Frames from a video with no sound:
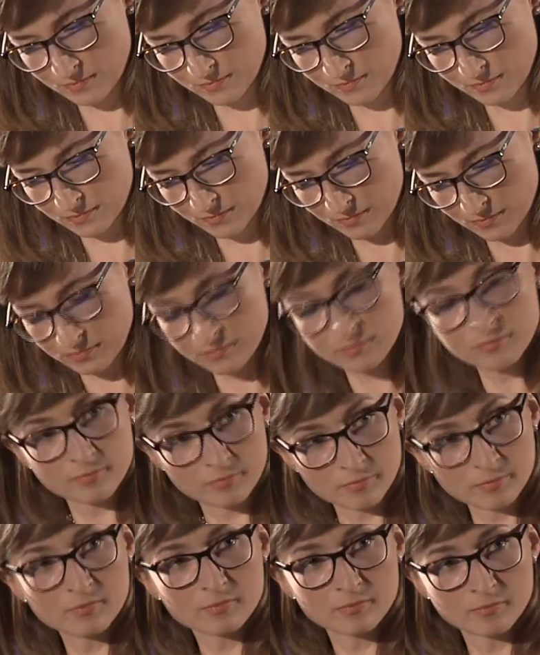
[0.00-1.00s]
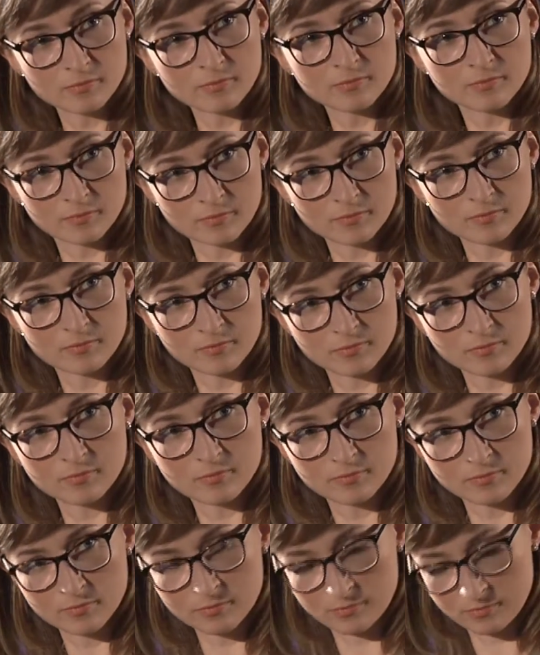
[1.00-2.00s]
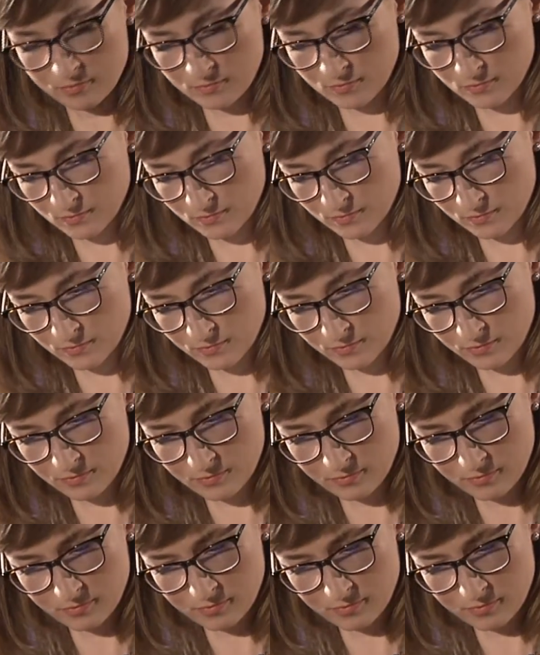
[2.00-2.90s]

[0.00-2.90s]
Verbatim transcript: wydawców wydawców we Francji, w Anglii i w Niemczech.